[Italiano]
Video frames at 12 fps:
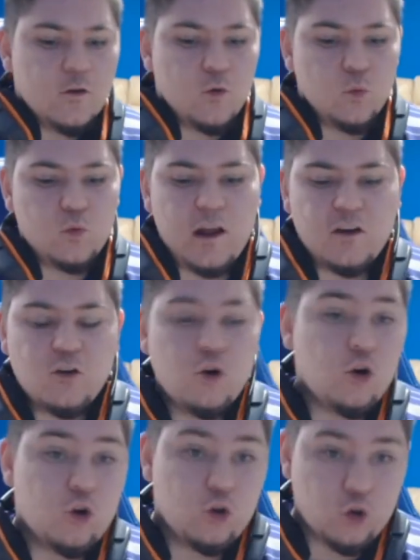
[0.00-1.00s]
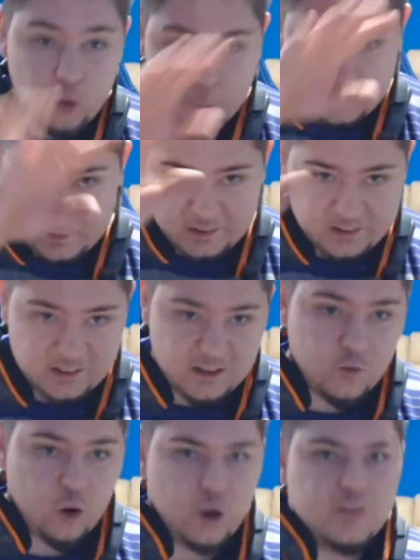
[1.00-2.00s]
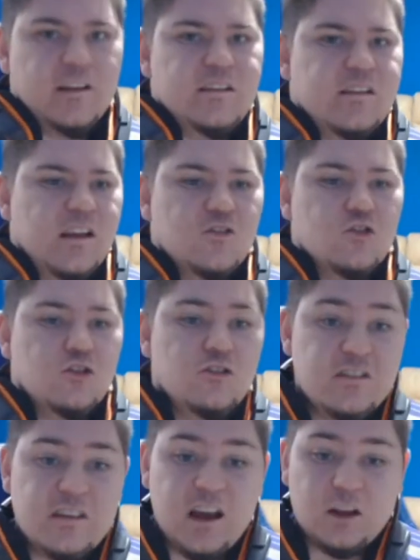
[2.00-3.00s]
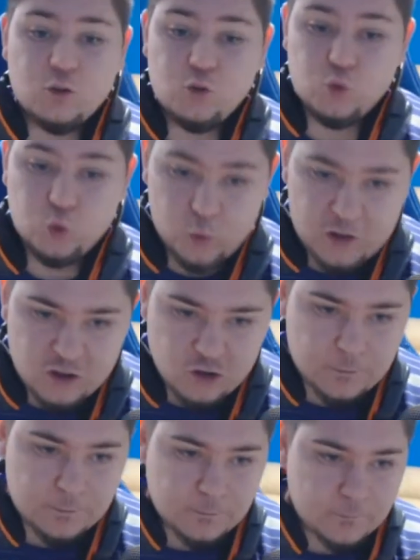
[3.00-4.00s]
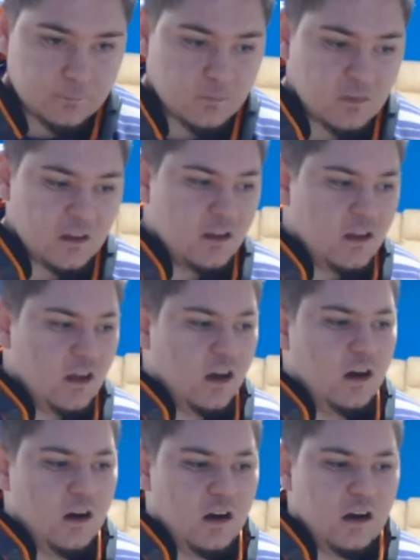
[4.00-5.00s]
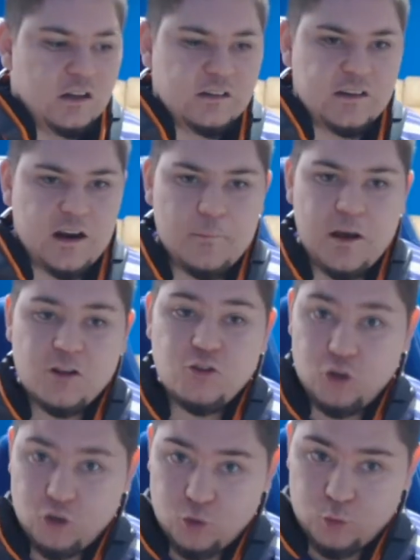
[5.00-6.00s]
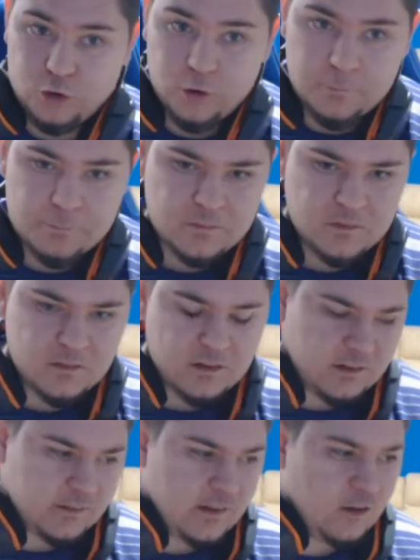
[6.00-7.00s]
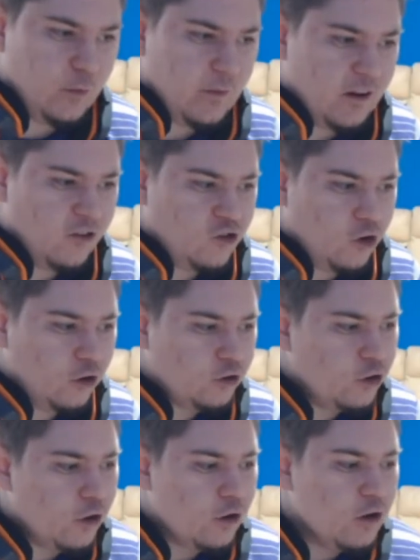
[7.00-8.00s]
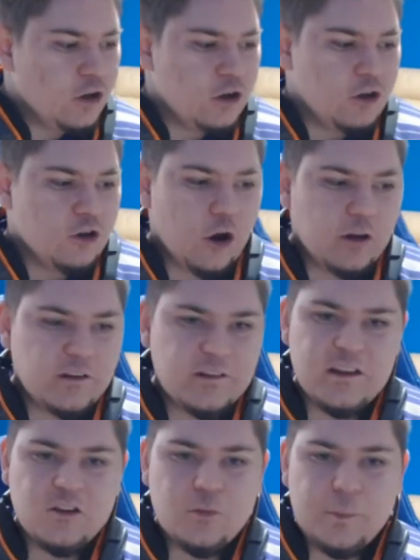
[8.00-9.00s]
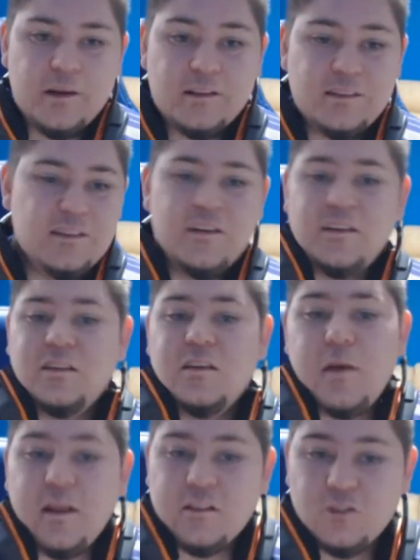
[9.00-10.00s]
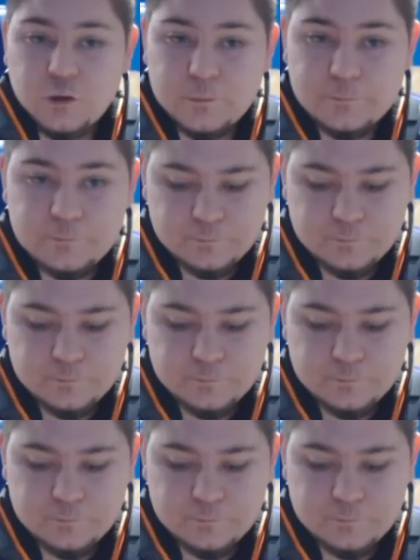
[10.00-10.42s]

un anno complessivo Nel senso ho iniziato su Twitch eh, tra maggio e giugno del 2018 ho iniziato per divertimento